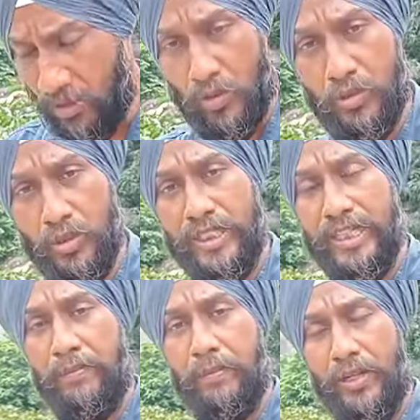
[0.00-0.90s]

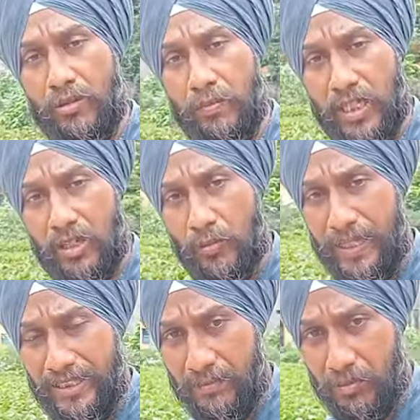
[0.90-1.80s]
অন্যদিকে মেয়র বিধান
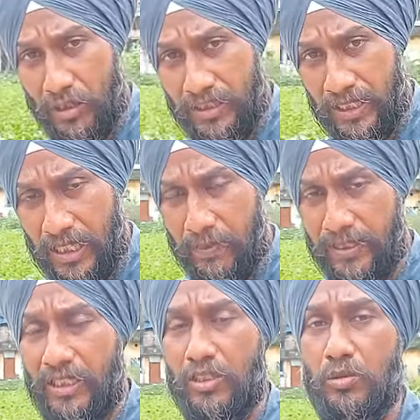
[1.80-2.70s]
উপাধ্যায় বলছেন
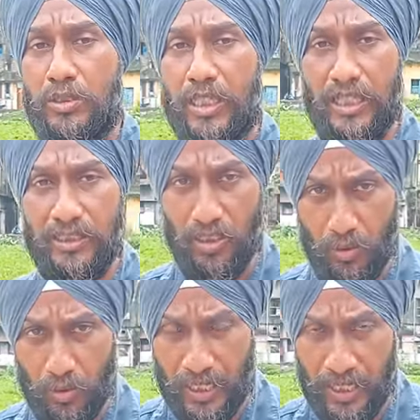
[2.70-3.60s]
আমাদের কিছু জানা ছিল
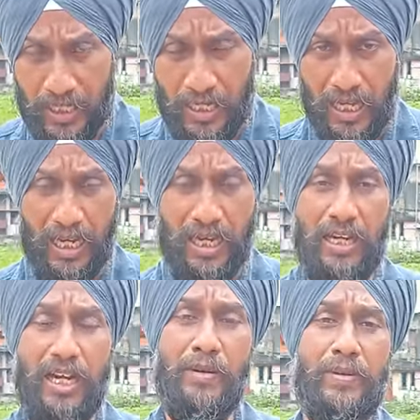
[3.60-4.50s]
না
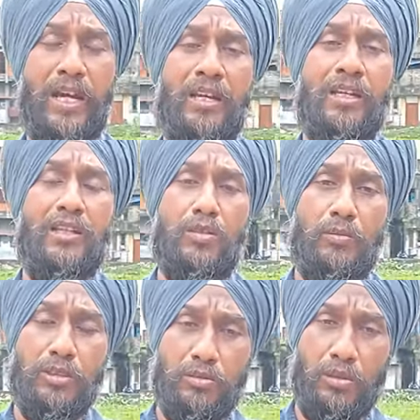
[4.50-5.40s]
আমরা
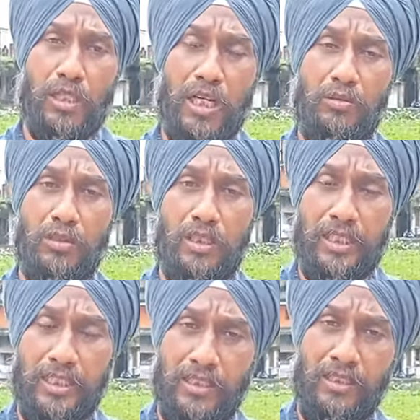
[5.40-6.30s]
সমস্ত
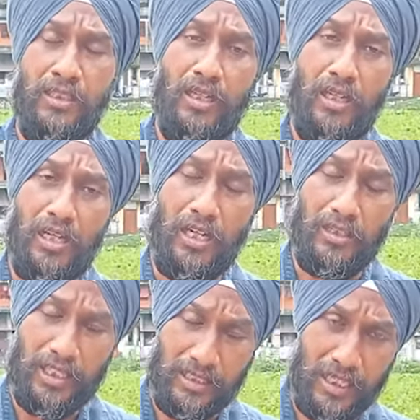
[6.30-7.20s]
কাউন্সিলরদেরকে
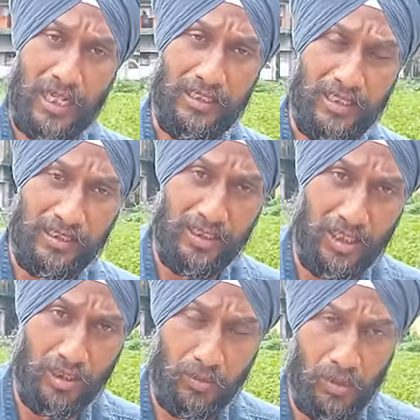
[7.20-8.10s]
এটা আদেশ
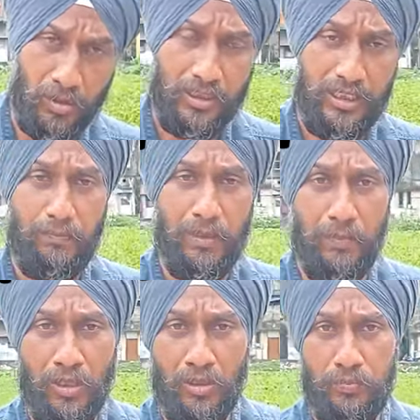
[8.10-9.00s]
দিয়ে দেবো যে
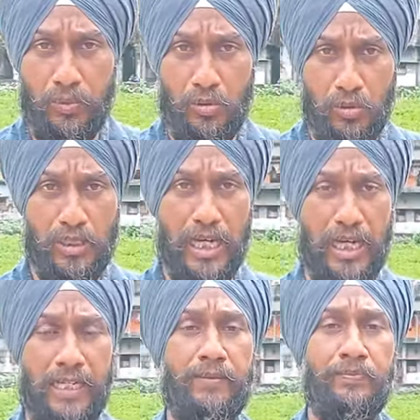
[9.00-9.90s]
বিভিন্ন পুকুর
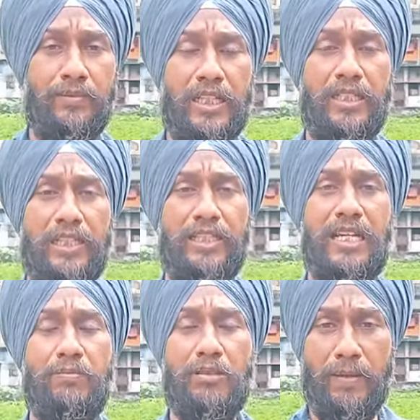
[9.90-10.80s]
ঘাট তাদেরকে
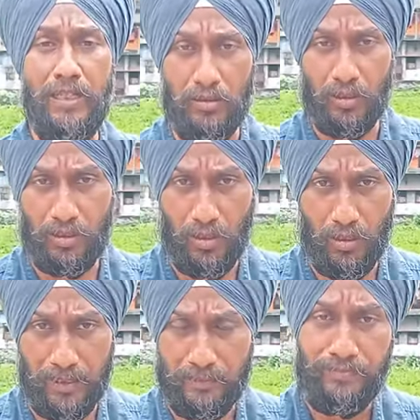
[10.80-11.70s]
সাফ সাফাই করতে
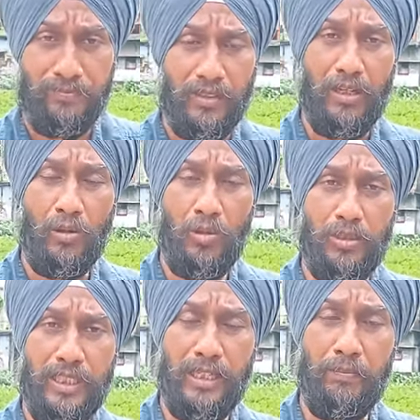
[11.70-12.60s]
হবে
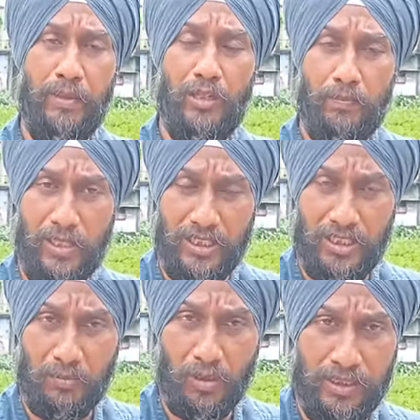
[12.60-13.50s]
অন্যদিকে মেয়র
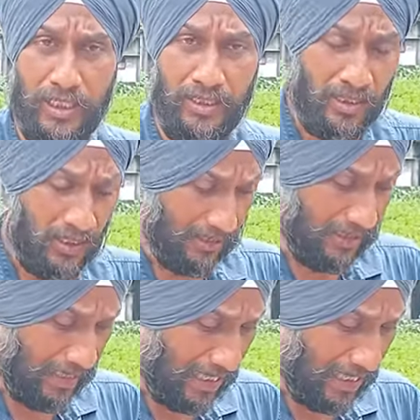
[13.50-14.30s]
পরিষদ বলছেন যে